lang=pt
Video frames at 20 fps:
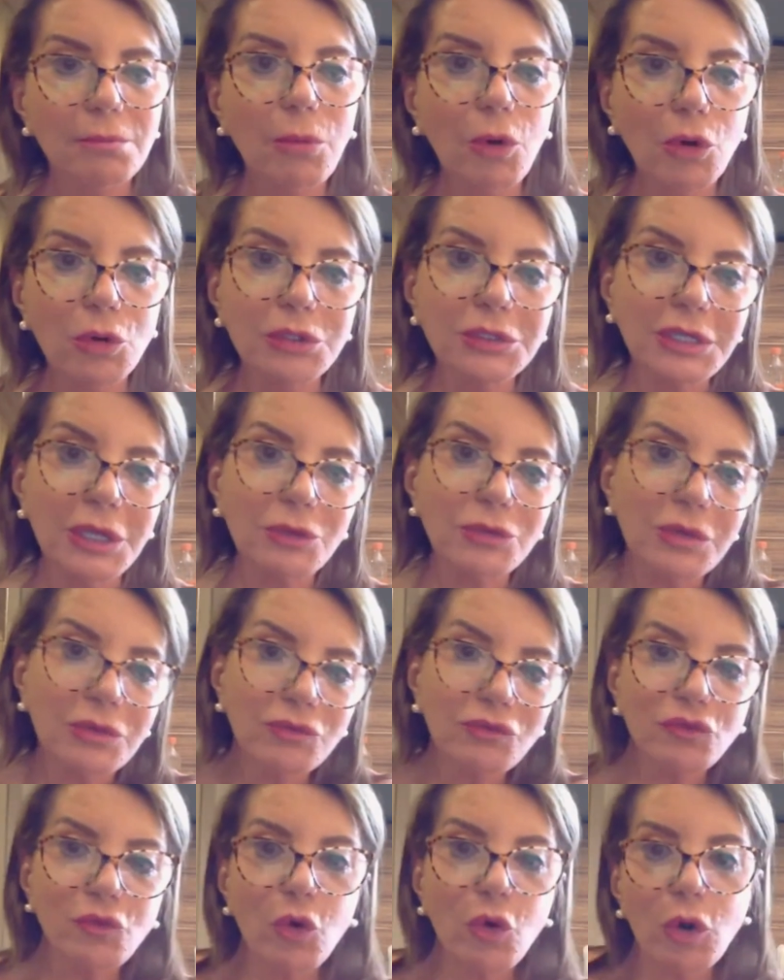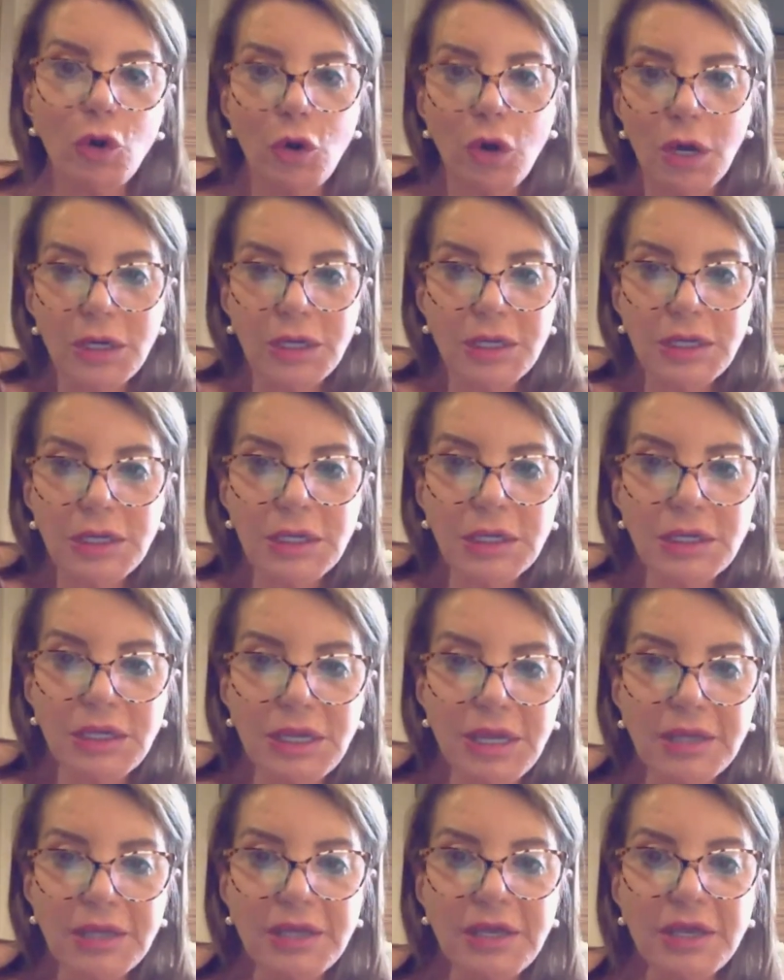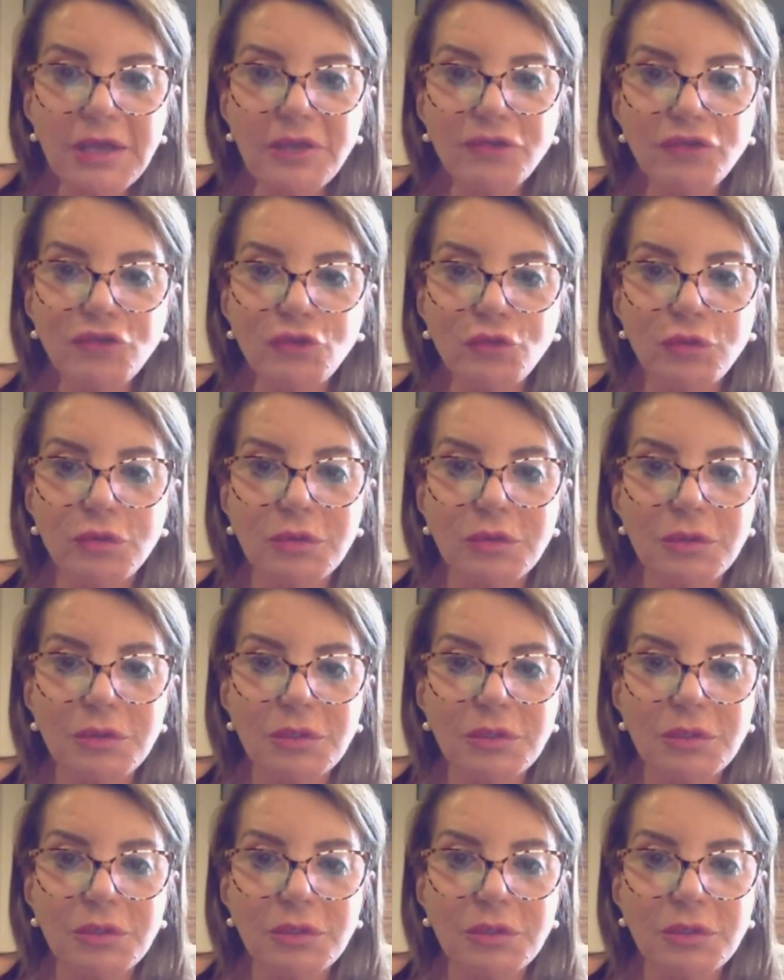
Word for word: Bom, então não nos coloque em linha de risco,